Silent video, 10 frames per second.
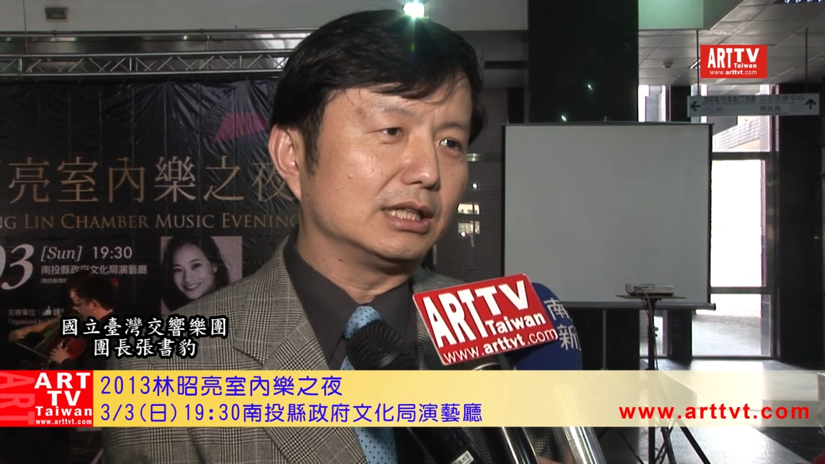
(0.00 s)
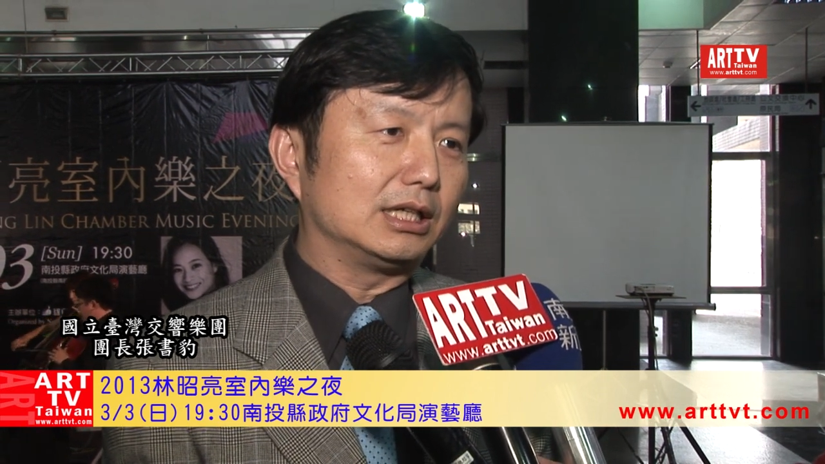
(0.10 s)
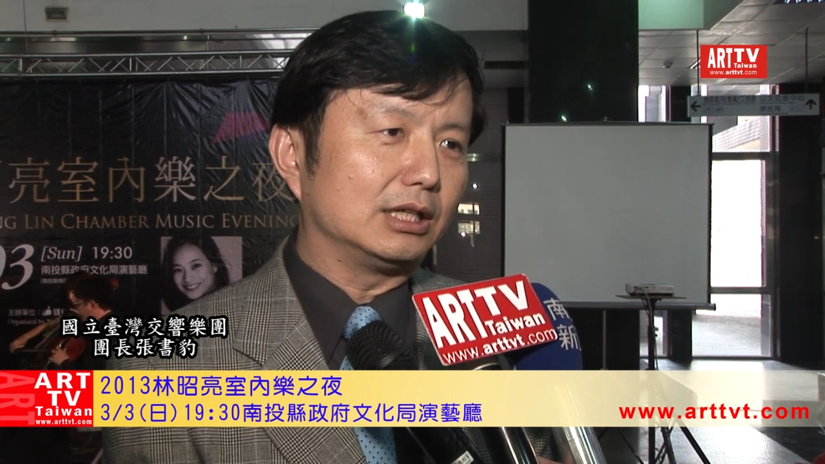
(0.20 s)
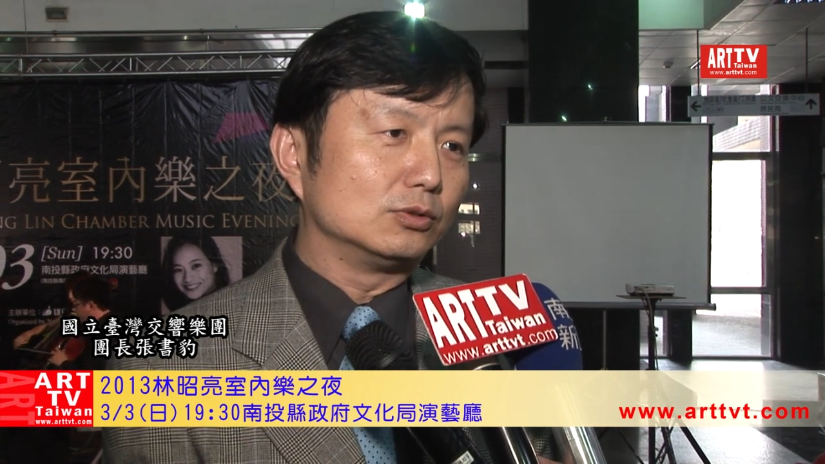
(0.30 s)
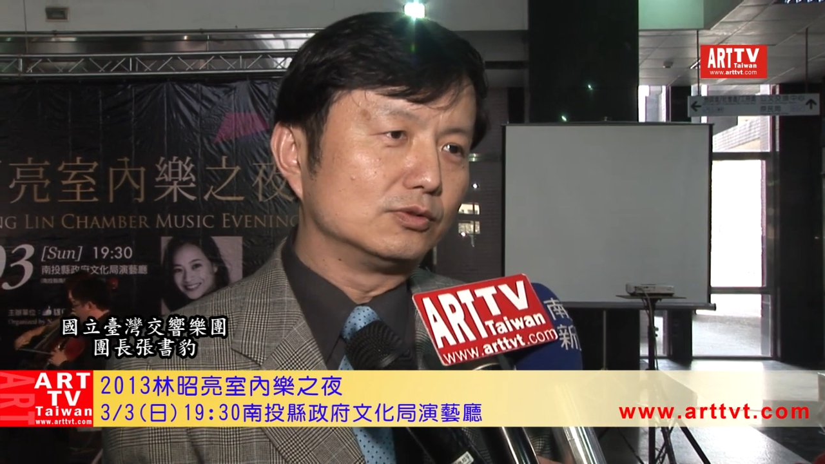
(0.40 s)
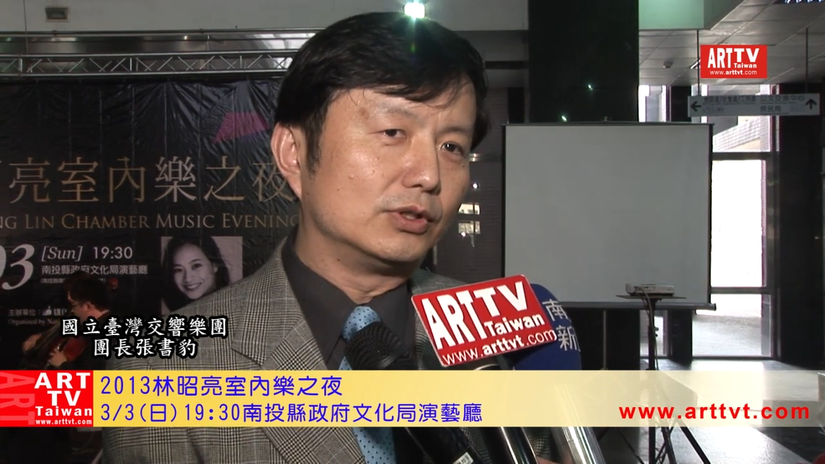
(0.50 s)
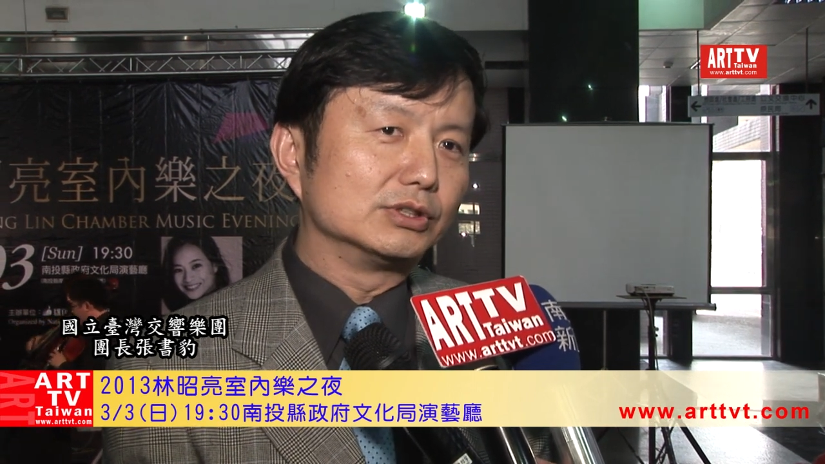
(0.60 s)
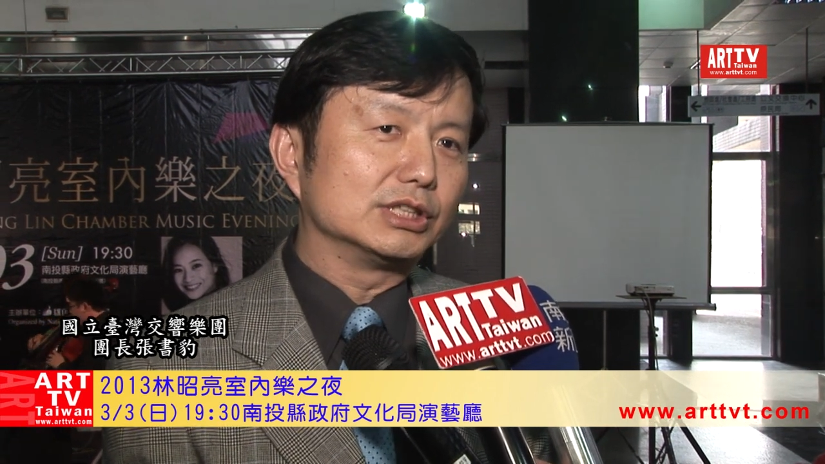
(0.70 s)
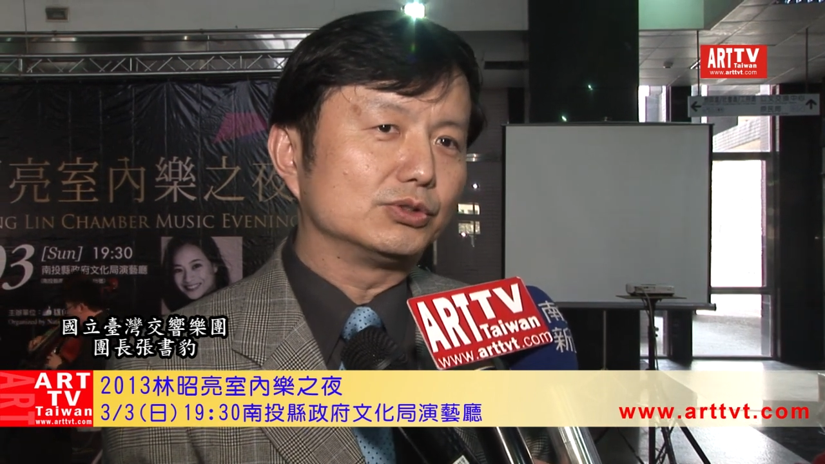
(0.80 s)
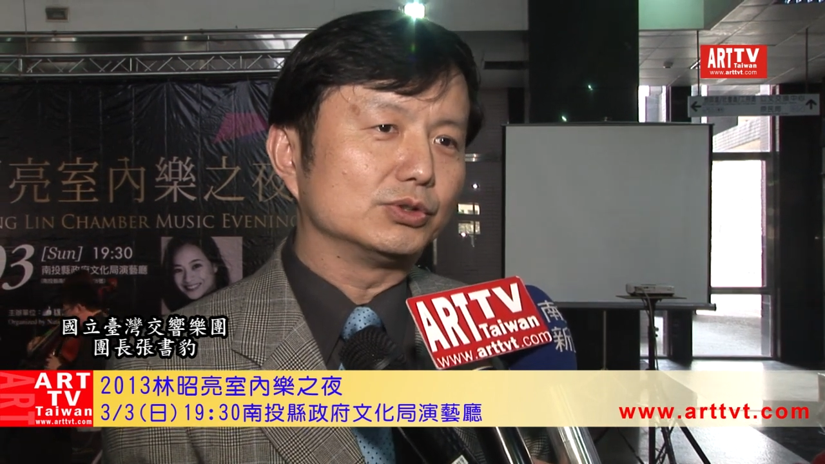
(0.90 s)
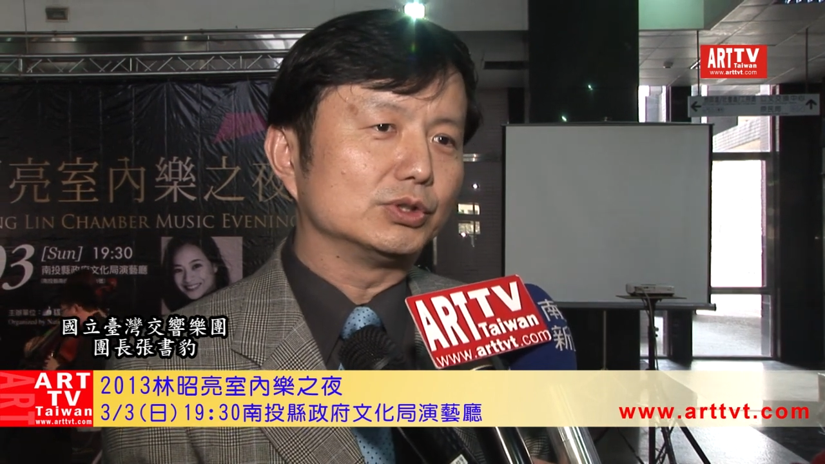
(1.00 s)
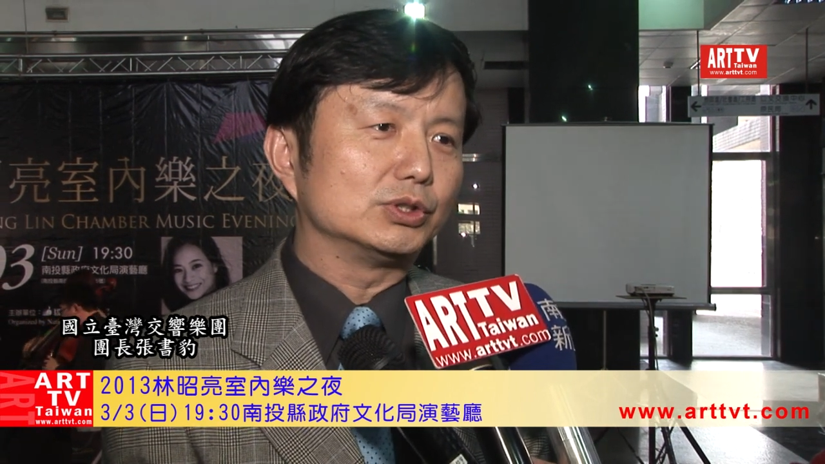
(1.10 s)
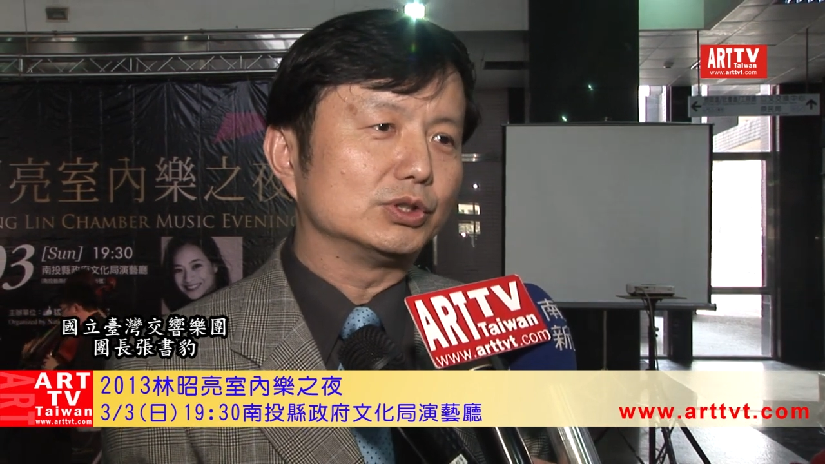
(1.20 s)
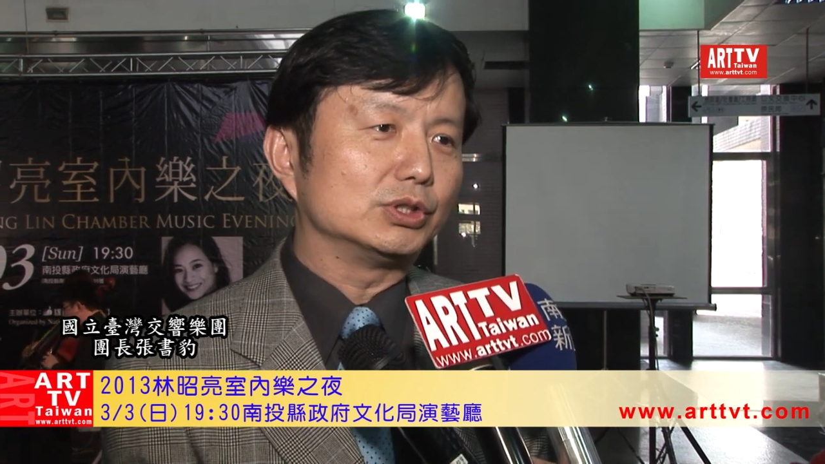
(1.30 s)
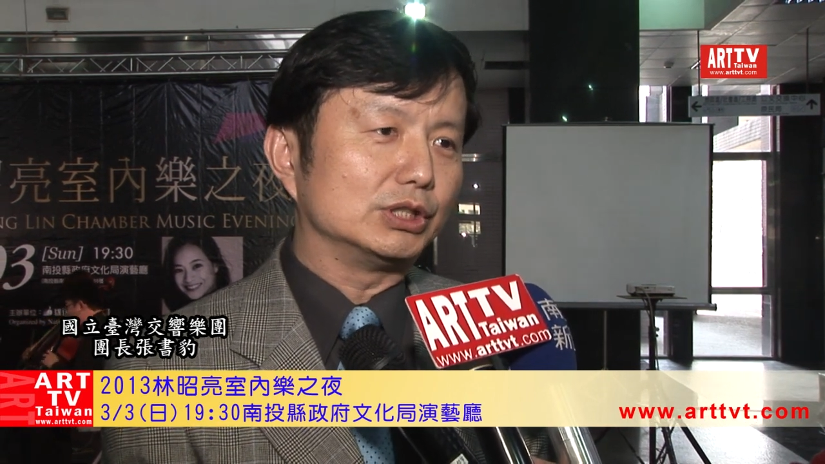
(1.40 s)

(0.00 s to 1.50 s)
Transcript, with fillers: 啊雾峰地区，